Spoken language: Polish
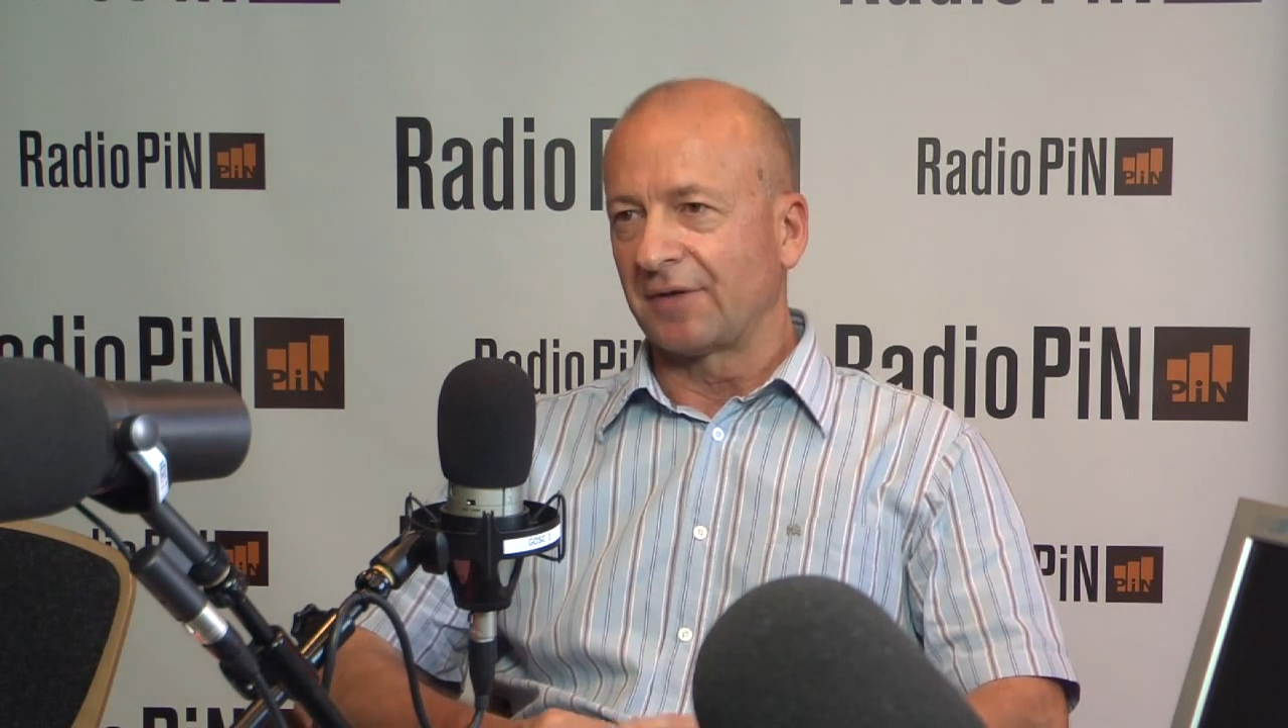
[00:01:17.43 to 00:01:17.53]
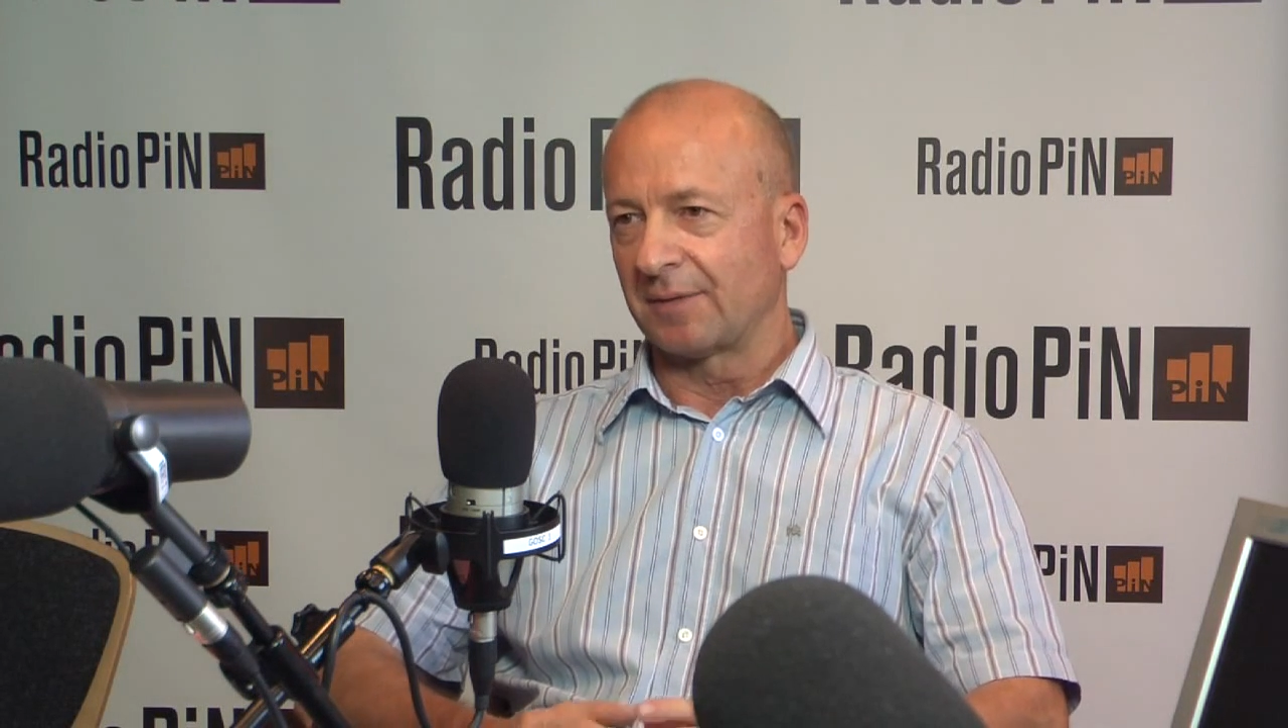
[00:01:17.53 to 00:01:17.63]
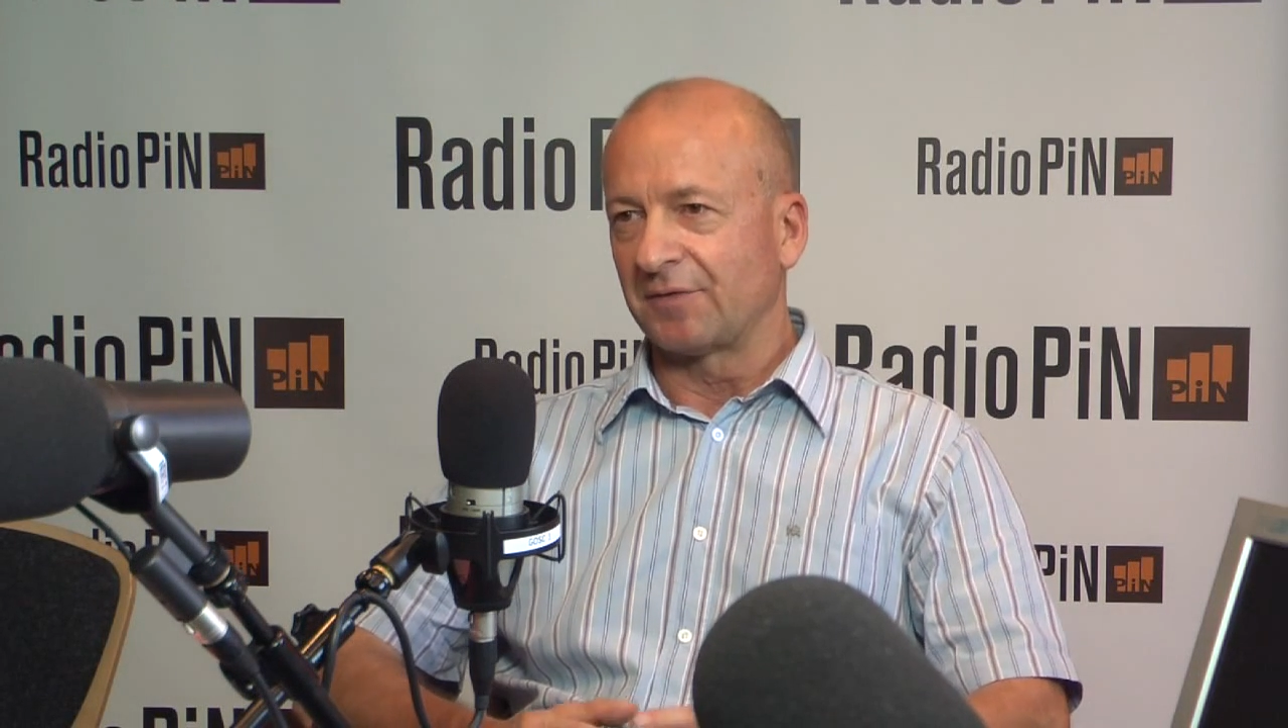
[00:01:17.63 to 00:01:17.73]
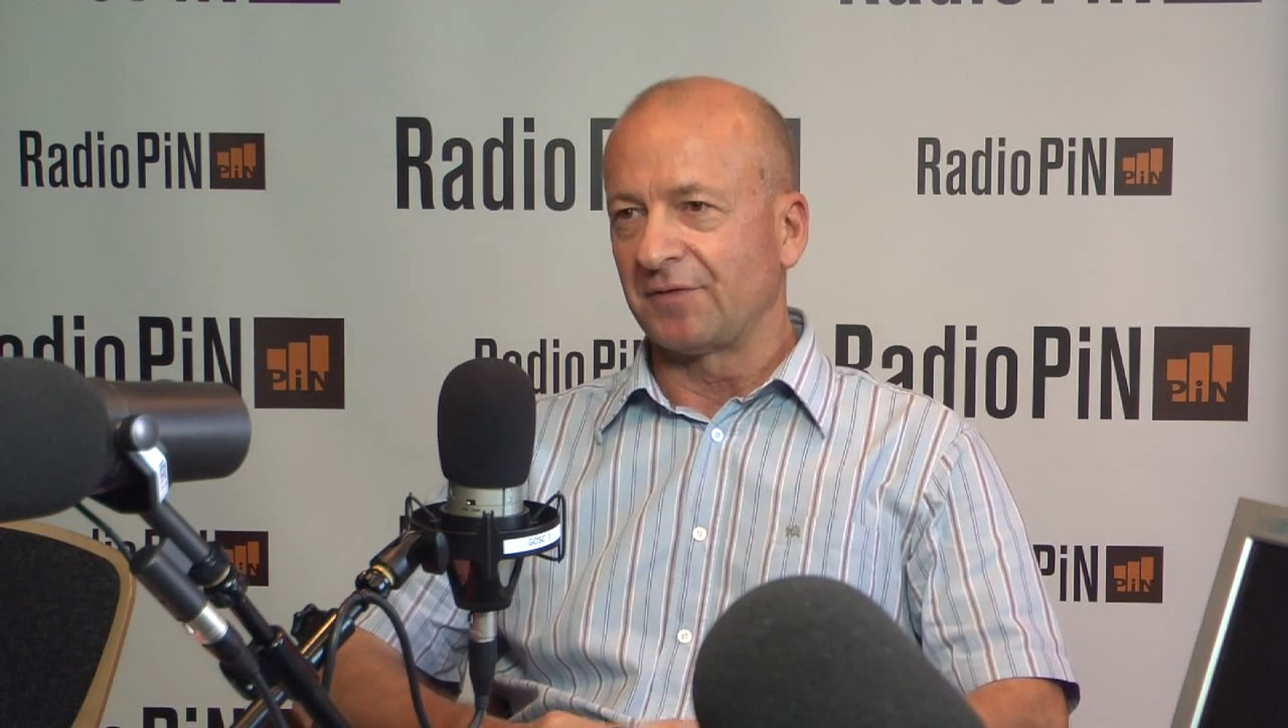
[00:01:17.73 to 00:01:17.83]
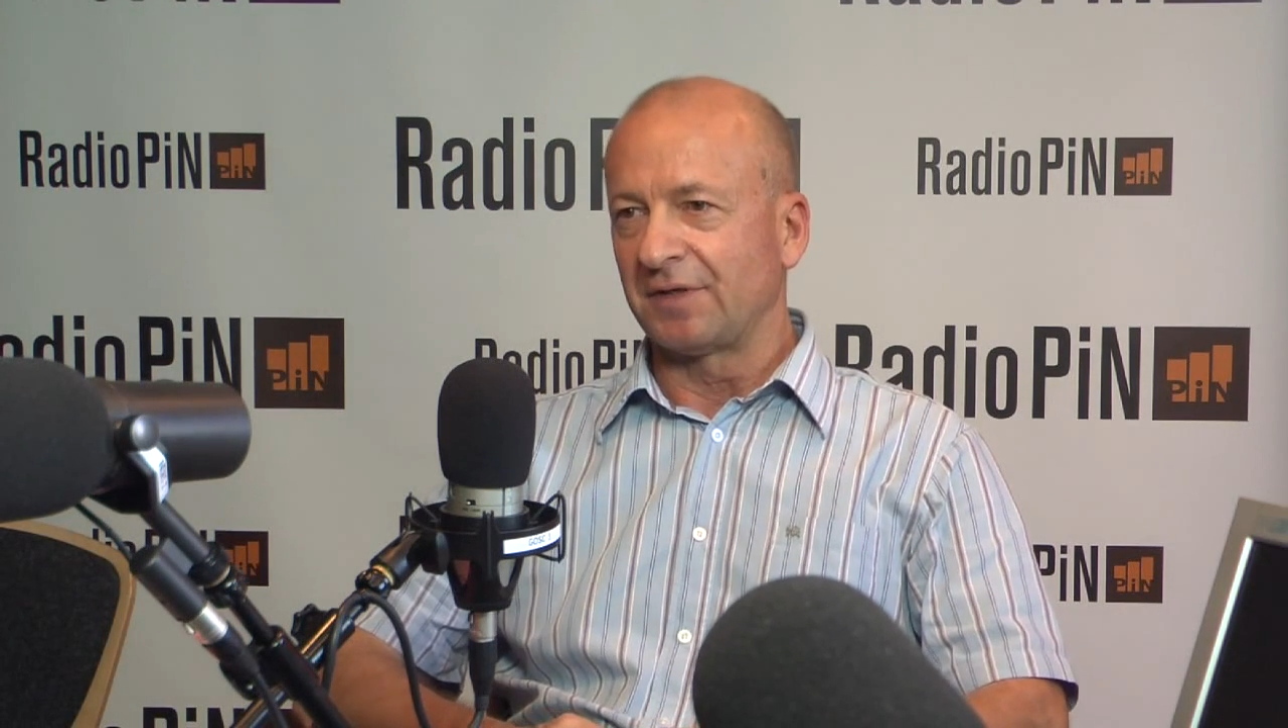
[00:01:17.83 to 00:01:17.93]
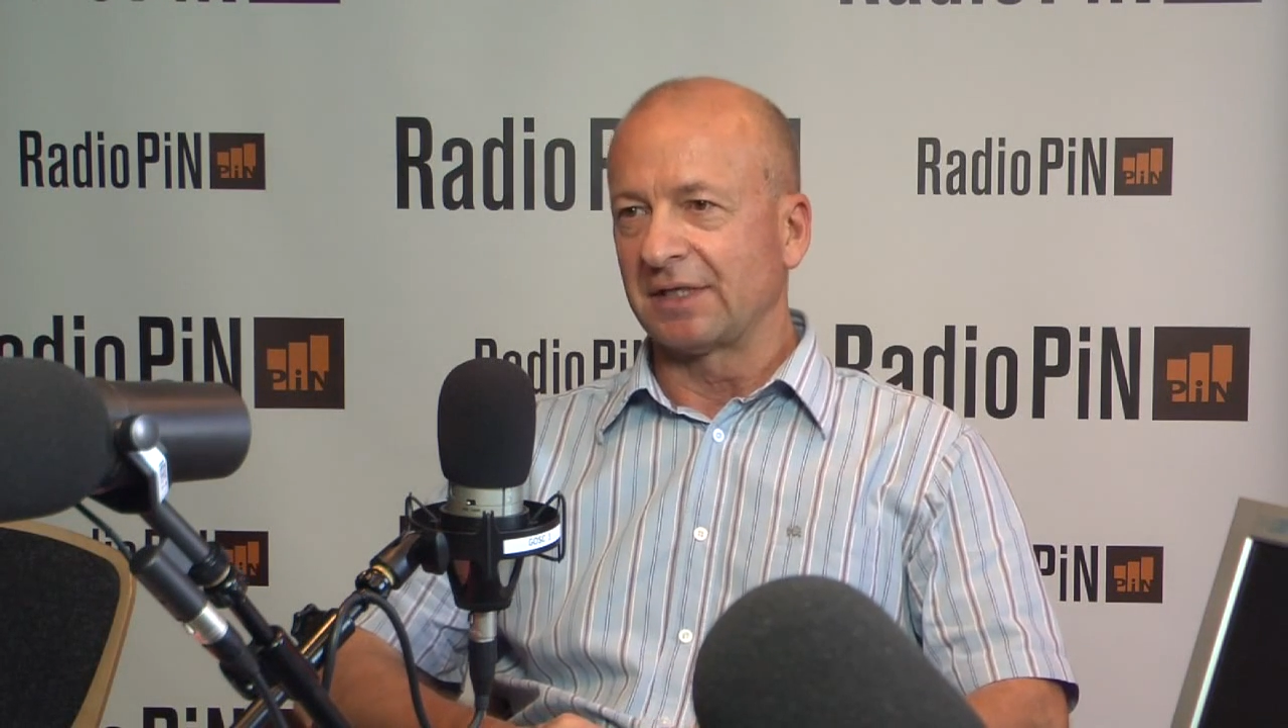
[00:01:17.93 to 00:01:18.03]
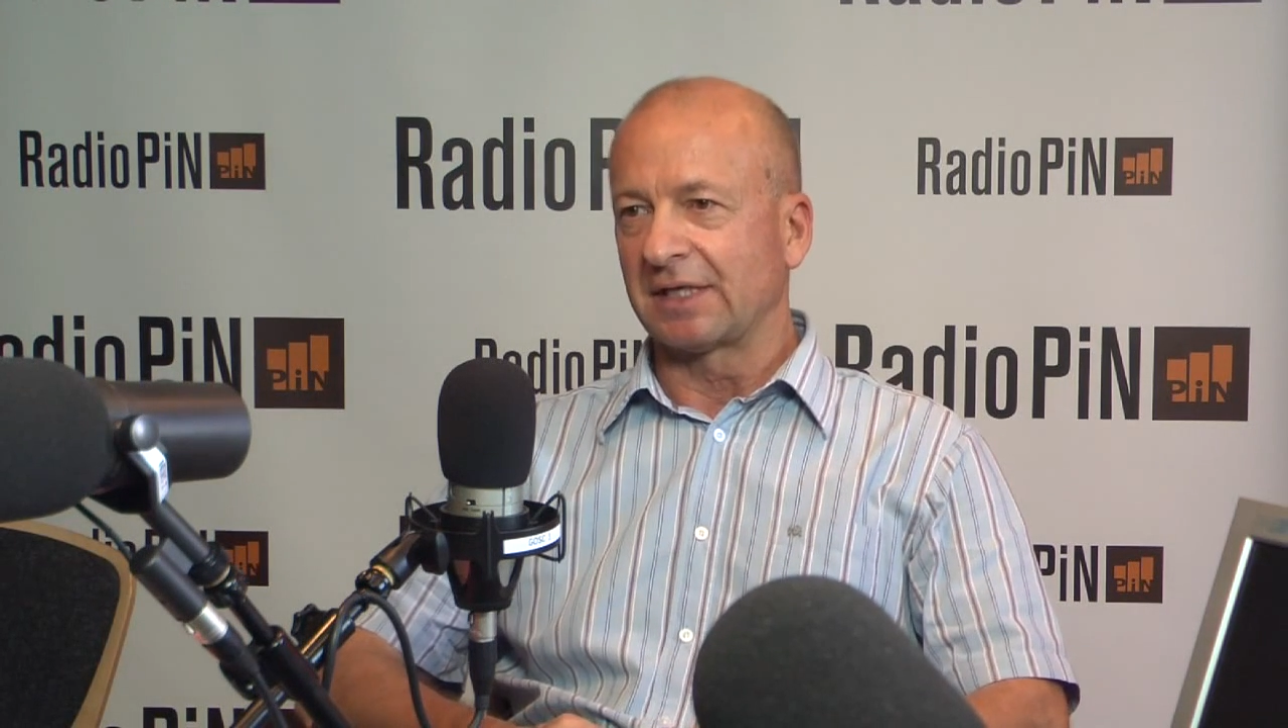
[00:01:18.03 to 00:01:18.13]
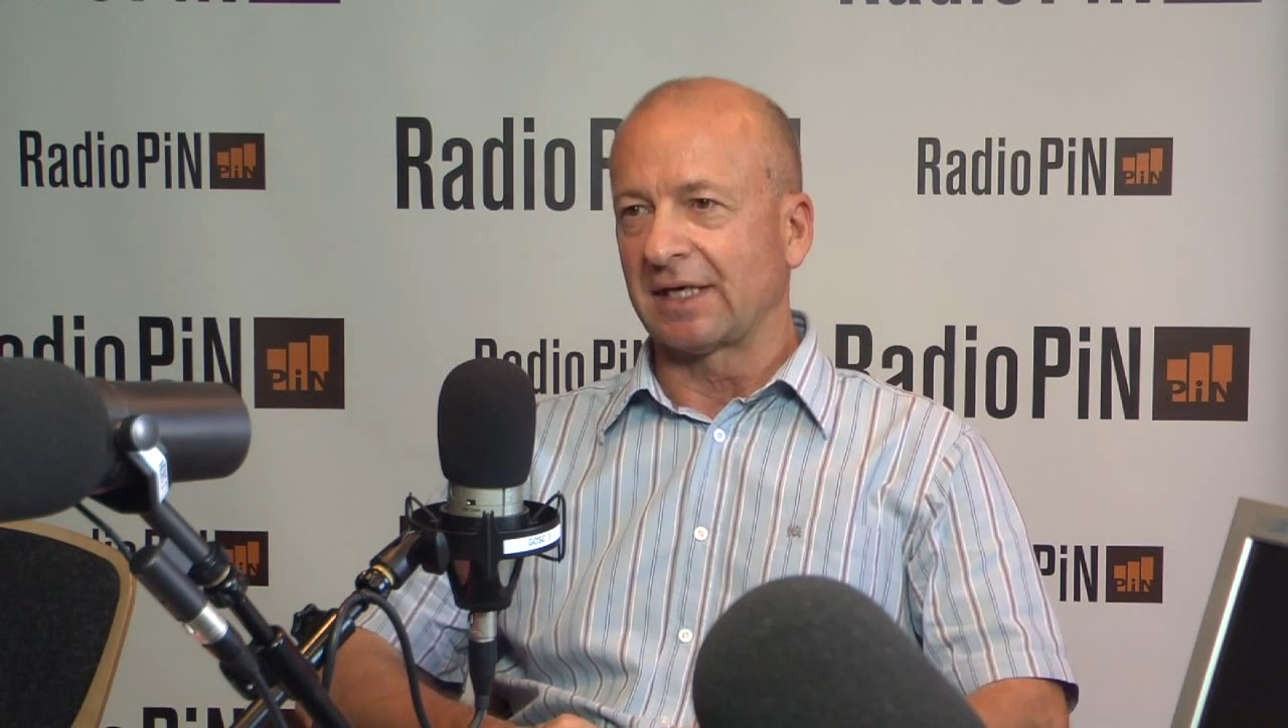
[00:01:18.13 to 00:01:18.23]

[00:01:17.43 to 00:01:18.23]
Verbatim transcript: wiemy w innych